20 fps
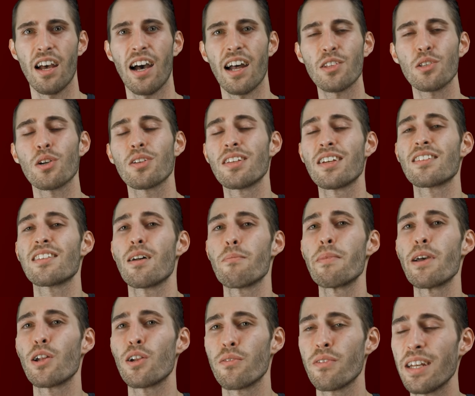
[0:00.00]
Hat doch Tesla
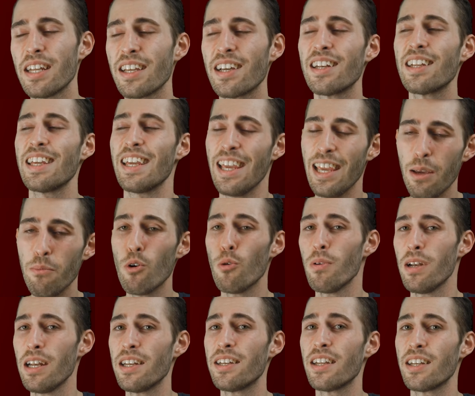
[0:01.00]
mehr oder weniger die
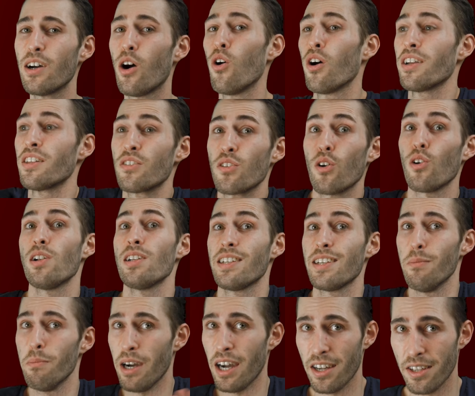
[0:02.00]
E-Mobilität auch ins
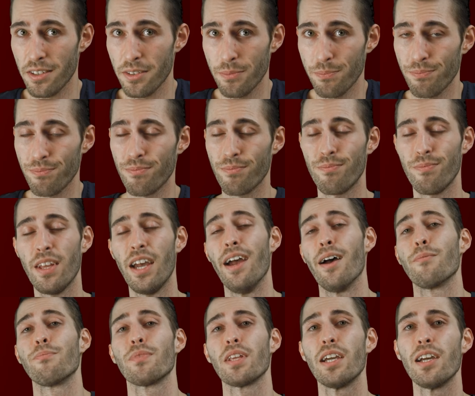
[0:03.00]
Rollen gebracht.
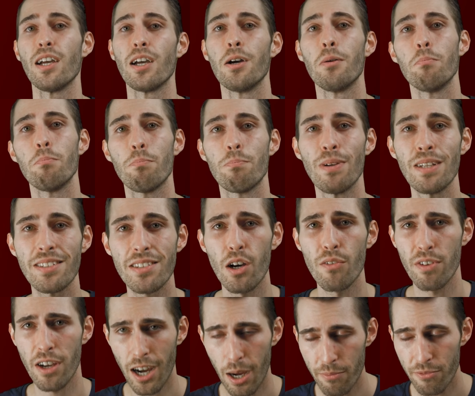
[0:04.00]
Naja, bis
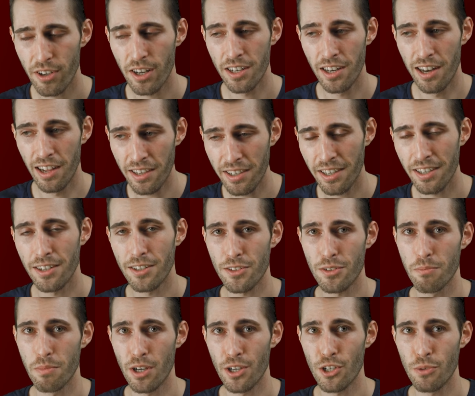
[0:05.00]
auf herabfallende Lenkräder
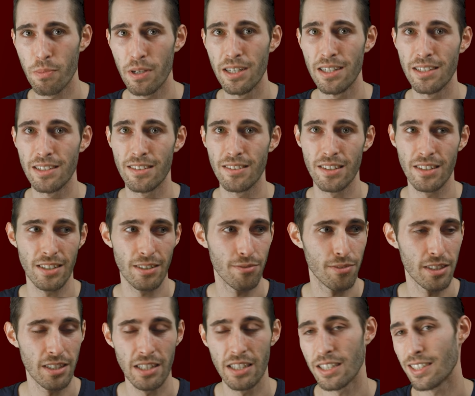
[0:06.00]
zum Beispiel, die
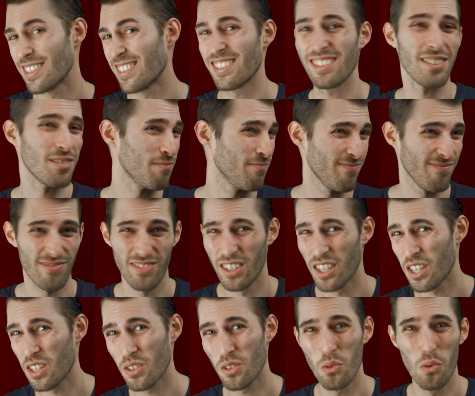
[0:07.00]
finde ich jetzt
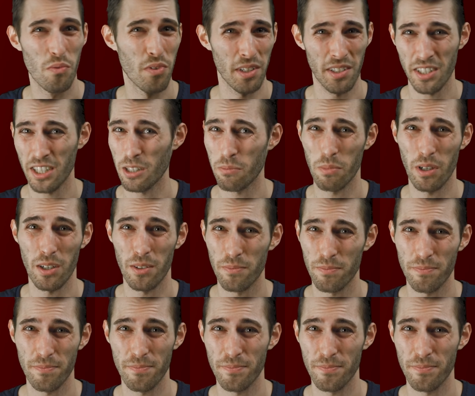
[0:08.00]
nicht so vertretbar.